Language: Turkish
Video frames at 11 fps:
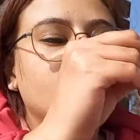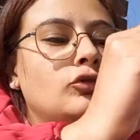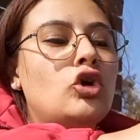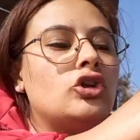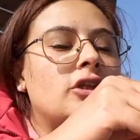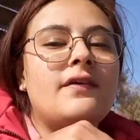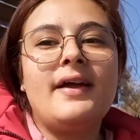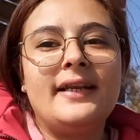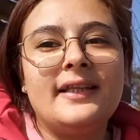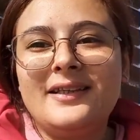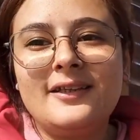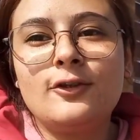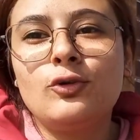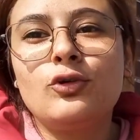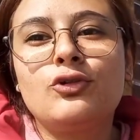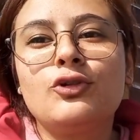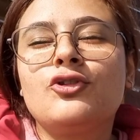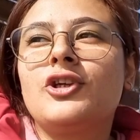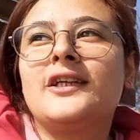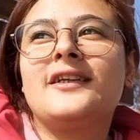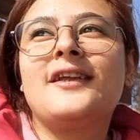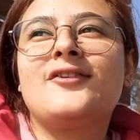4 lira verdik girdik oturuyoruz
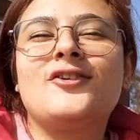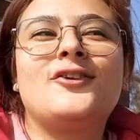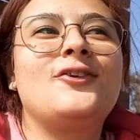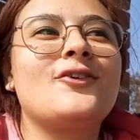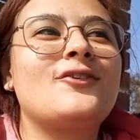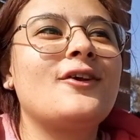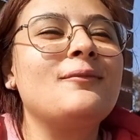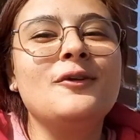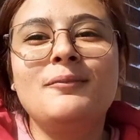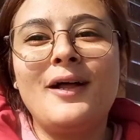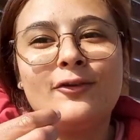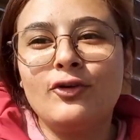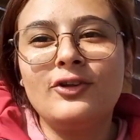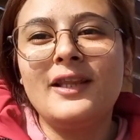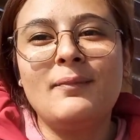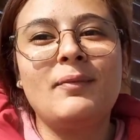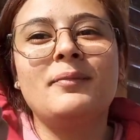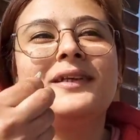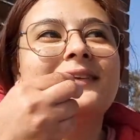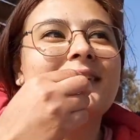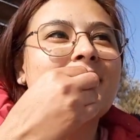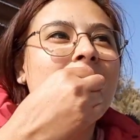çekirdek çitliyoruz. Bunu balkonda da yapabilirdik.